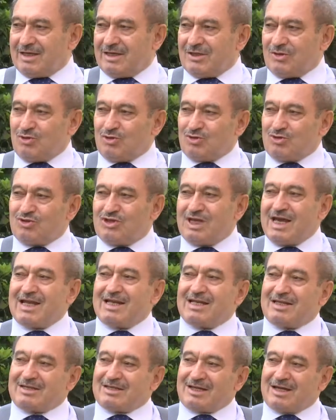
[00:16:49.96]
yüzde
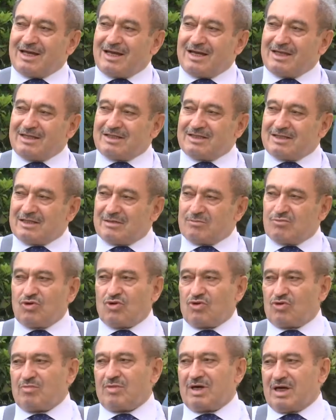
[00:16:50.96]
elli daha indirimli
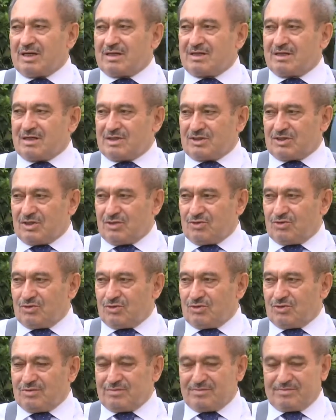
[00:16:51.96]
okuma hakkı kazanıyor.
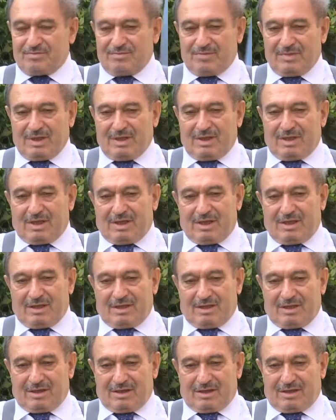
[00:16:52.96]
Ee,
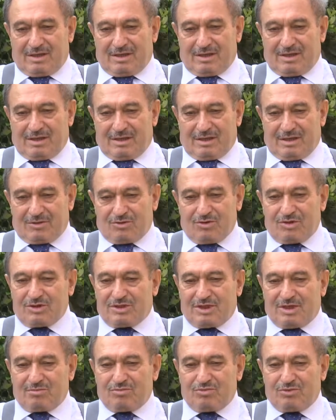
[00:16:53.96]

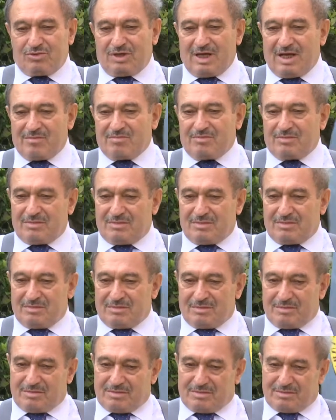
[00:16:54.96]
dolayısıyla bu hem
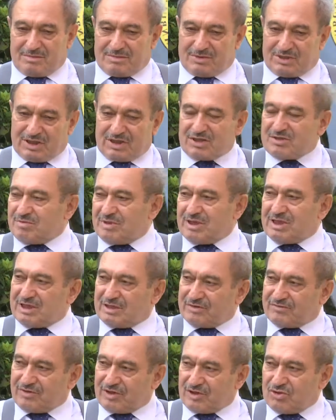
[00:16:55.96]
çalışmayı
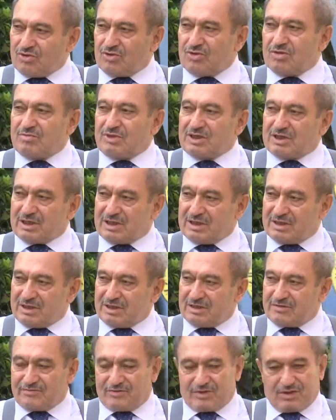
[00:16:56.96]
teşvik ediyor, başarıyı
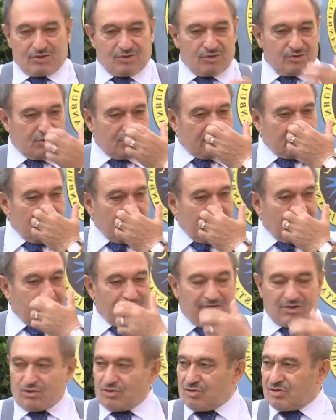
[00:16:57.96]
teşvik ediyor
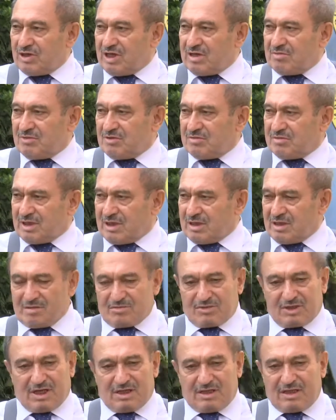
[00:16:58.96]
ve çok önemli bir
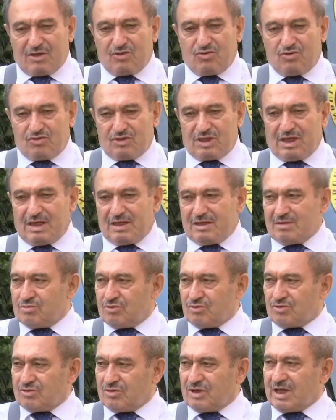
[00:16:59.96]
rakam. Zaten yüzde elli
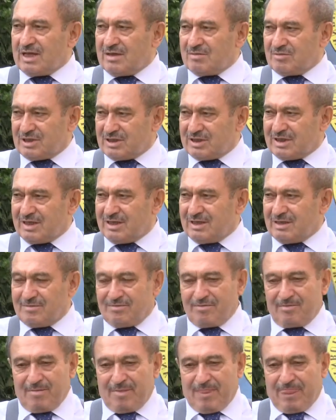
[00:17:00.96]
burslu gelmişse
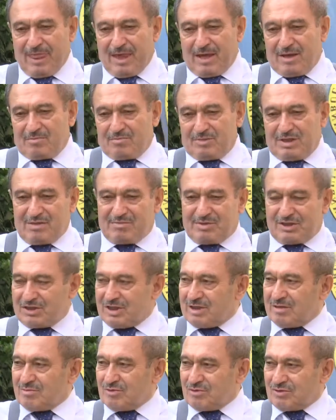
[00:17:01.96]
bir de
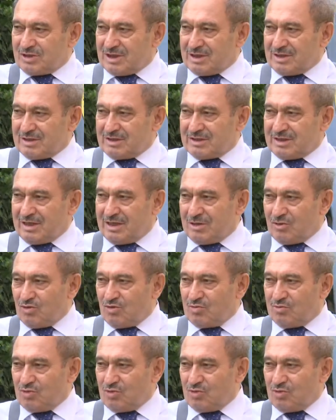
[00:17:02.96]
başarı bursu alırsa o